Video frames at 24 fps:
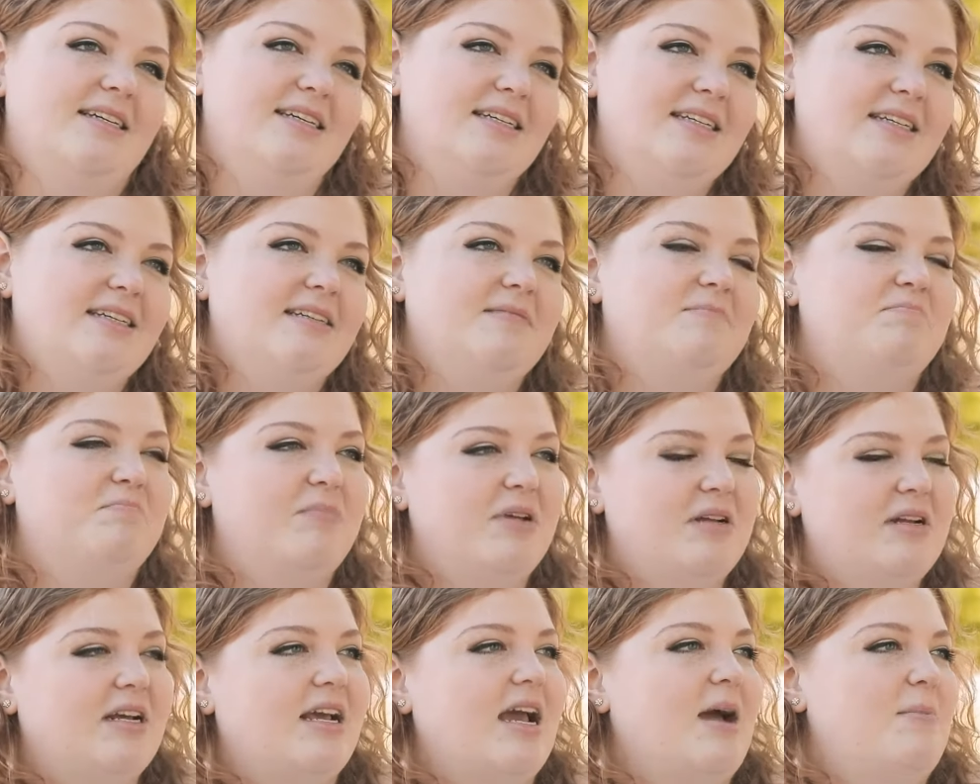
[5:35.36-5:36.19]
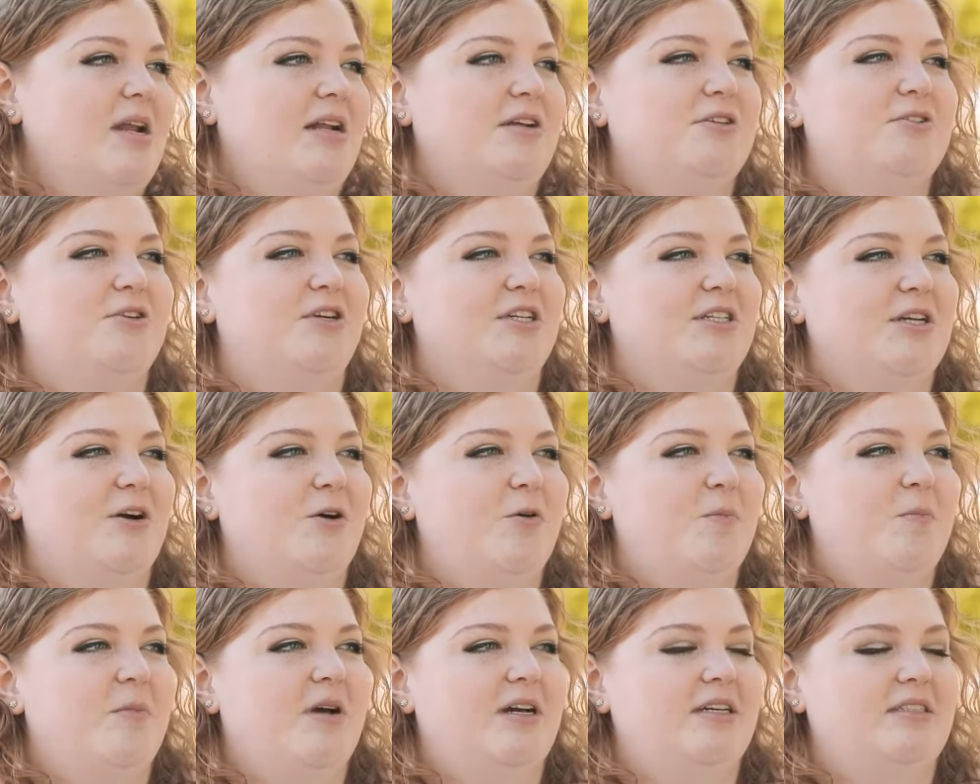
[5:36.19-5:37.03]
äh, kann man natürlich
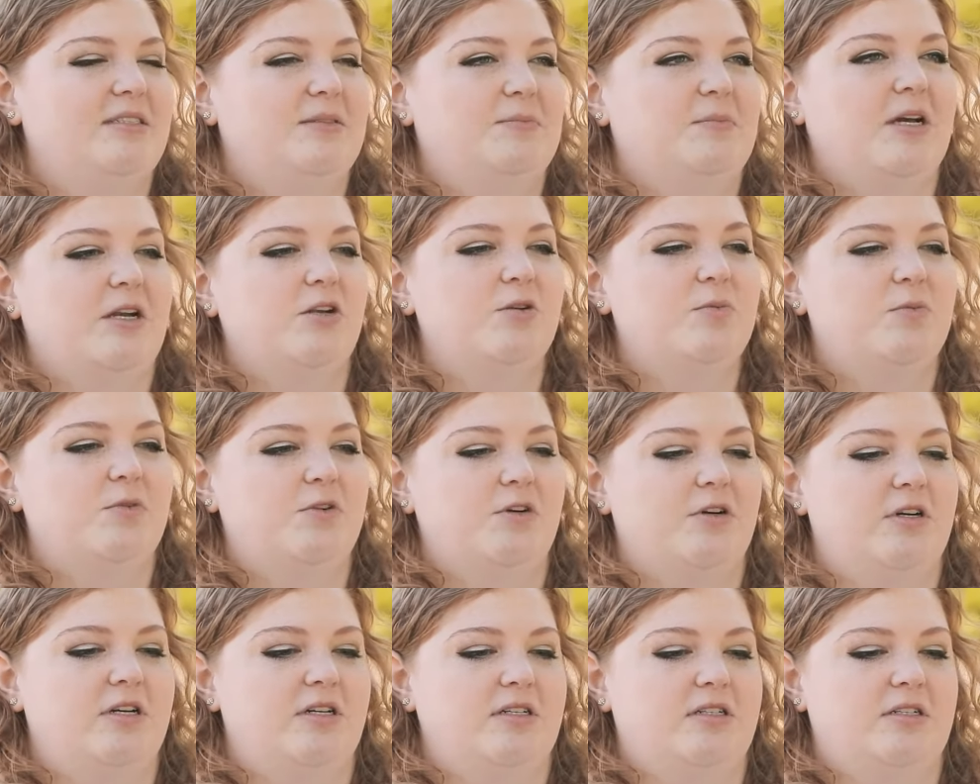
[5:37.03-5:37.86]
auch machen in Magdeburg,